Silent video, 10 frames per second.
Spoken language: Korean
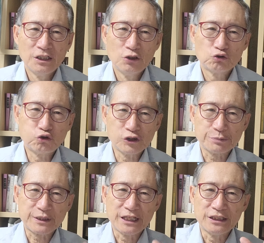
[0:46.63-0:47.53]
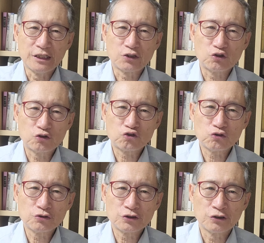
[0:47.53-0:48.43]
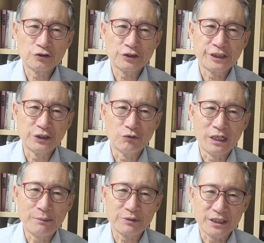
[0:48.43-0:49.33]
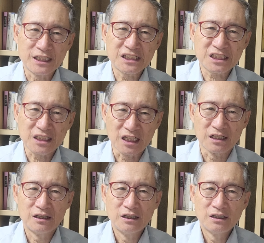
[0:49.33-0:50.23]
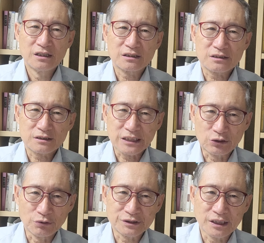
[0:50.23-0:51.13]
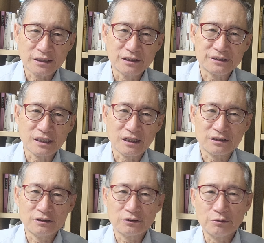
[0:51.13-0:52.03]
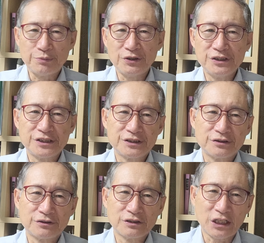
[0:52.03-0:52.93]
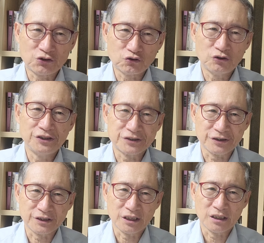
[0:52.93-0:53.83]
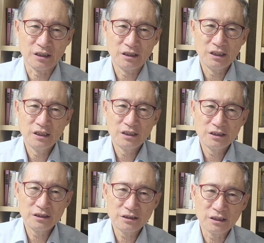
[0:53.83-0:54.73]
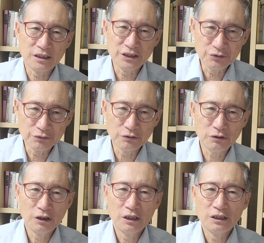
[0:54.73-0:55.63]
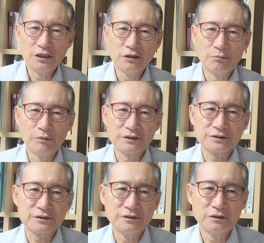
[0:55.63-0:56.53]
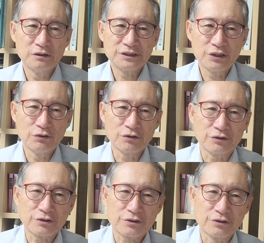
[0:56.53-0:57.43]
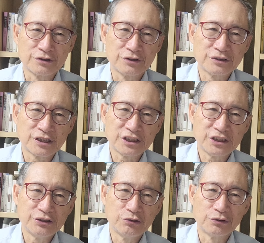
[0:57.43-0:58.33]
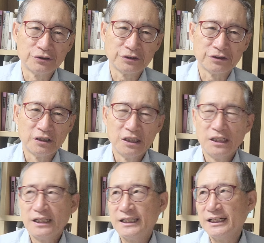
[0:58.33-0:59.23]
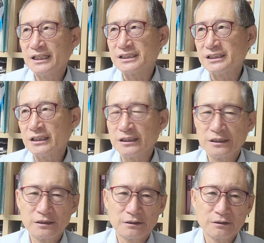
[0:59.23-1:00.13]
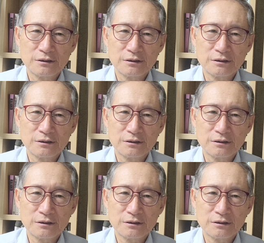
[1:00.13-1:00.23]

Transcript: 수십 개의 충전기와 함께 식당, 자동차 극장 같은 또 편의 시설을 갖추고 있었다. 예, 이후 일론 머스크 최고 경영자 CEO는 예, 지난